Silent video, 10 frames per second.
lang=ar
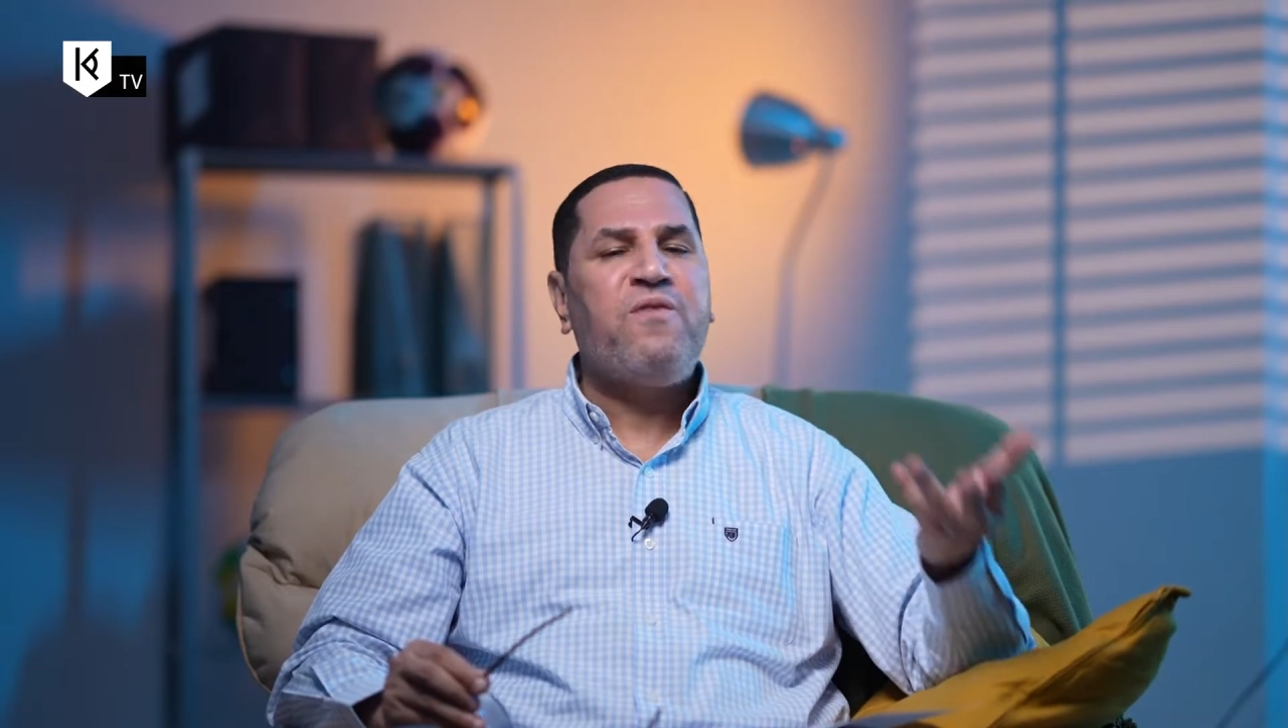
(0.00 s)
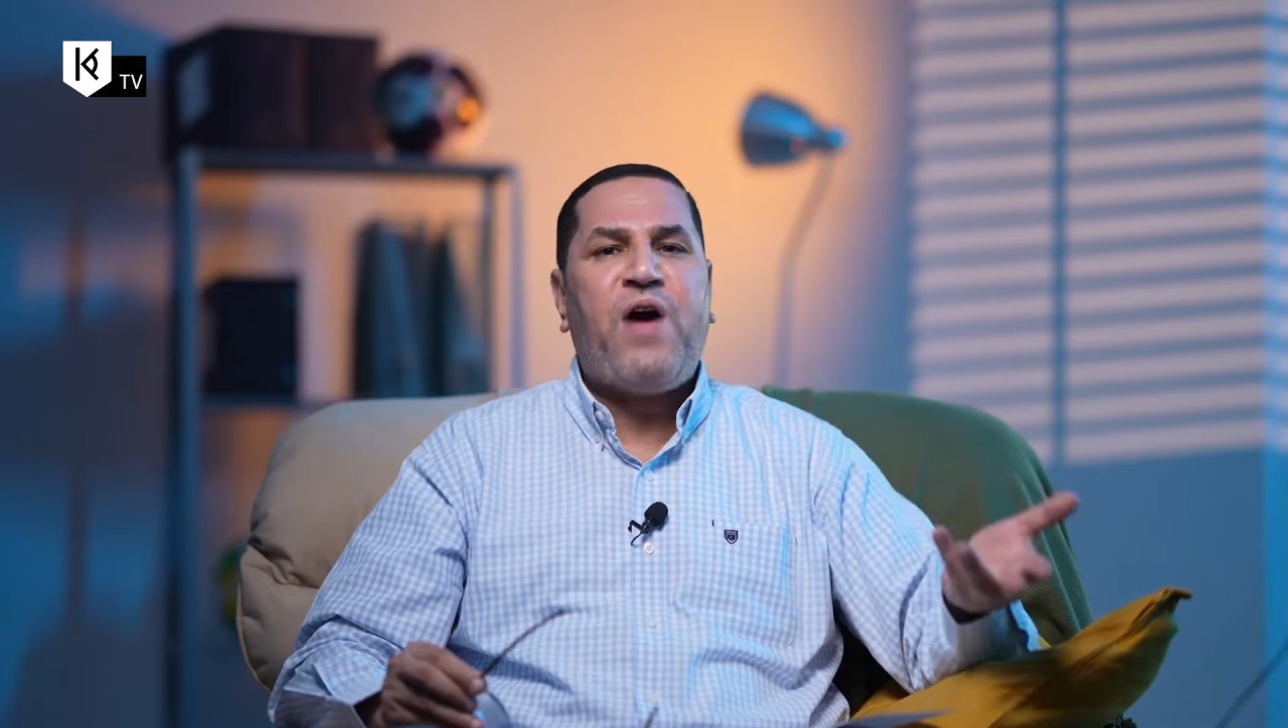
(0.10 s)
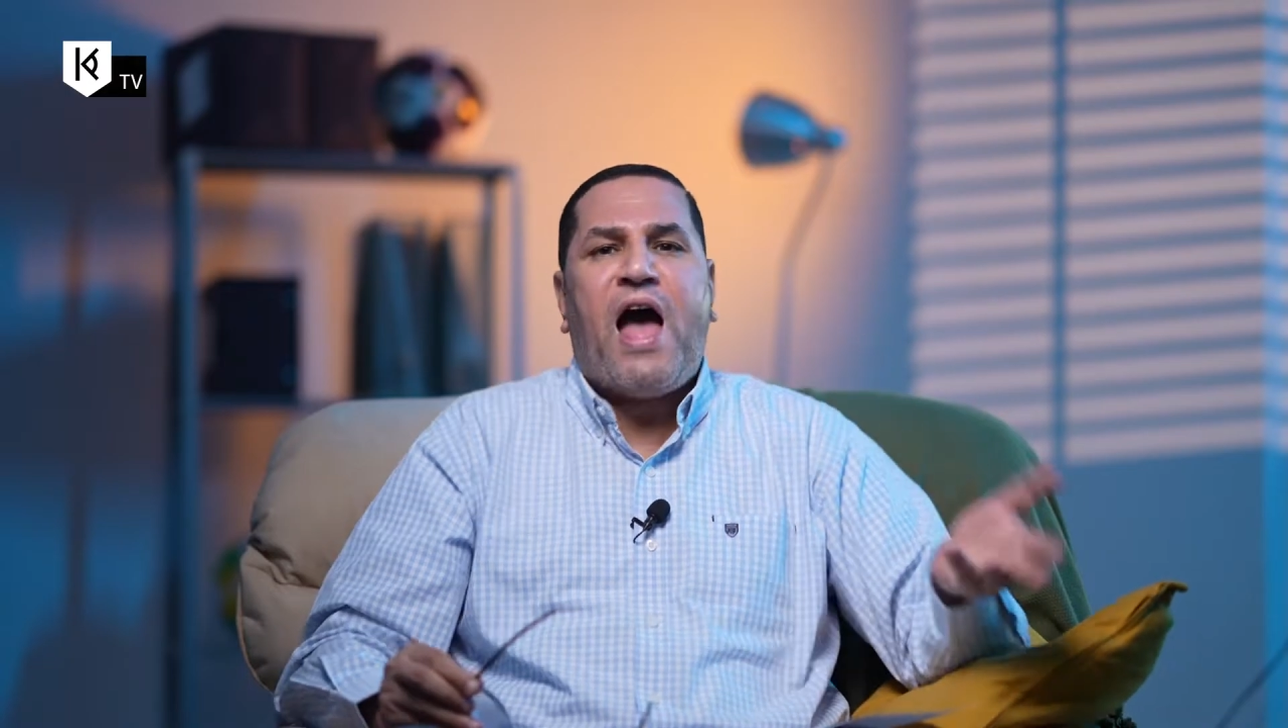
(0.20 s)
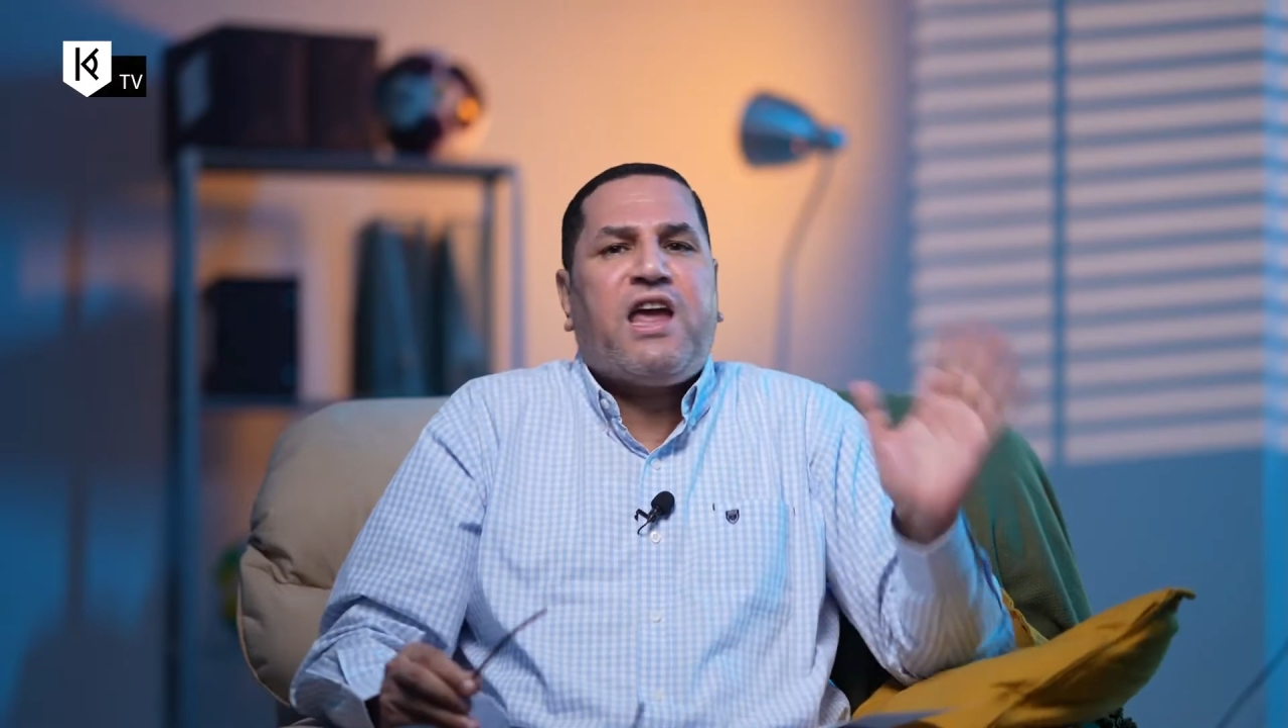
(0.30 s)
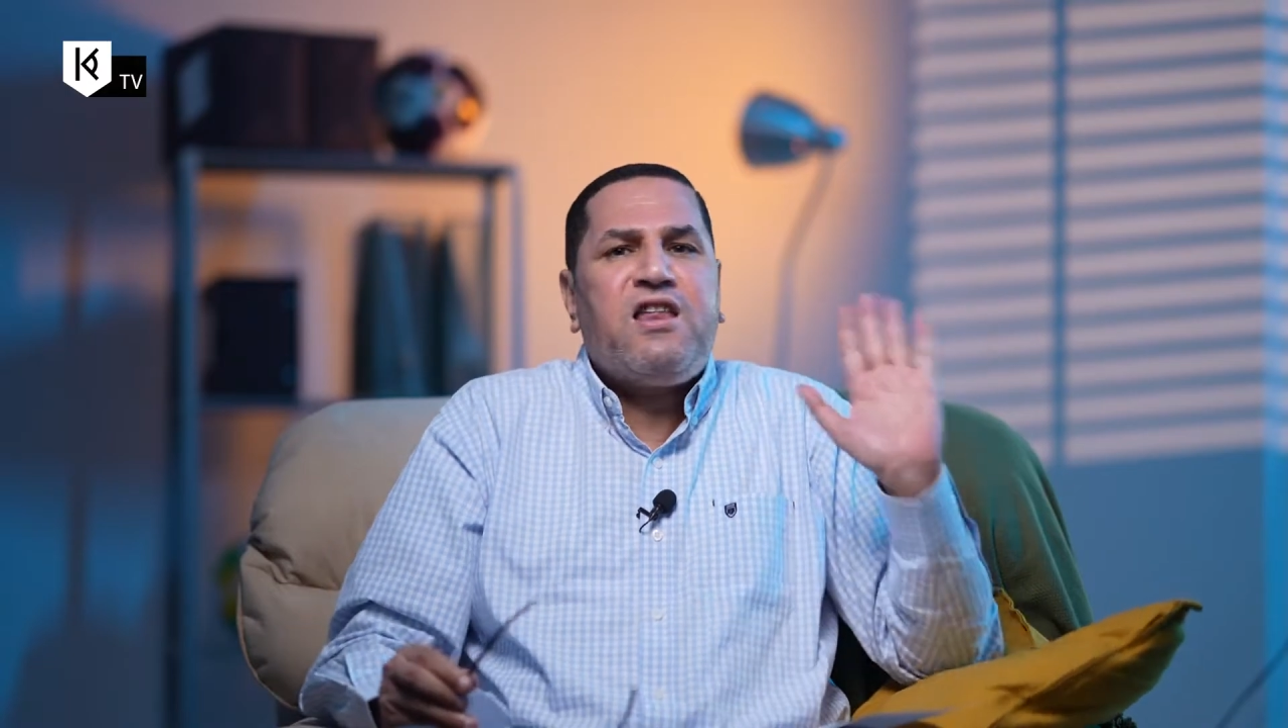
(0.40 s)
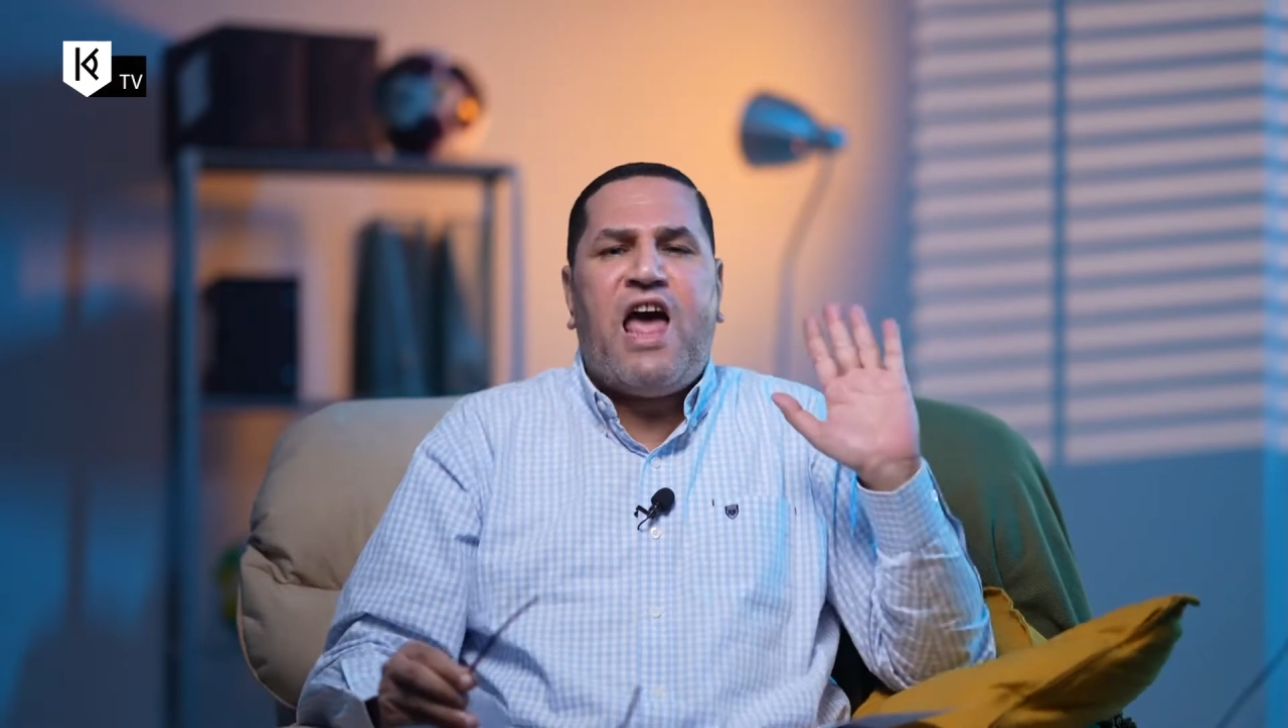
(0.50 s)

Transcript: فاكيد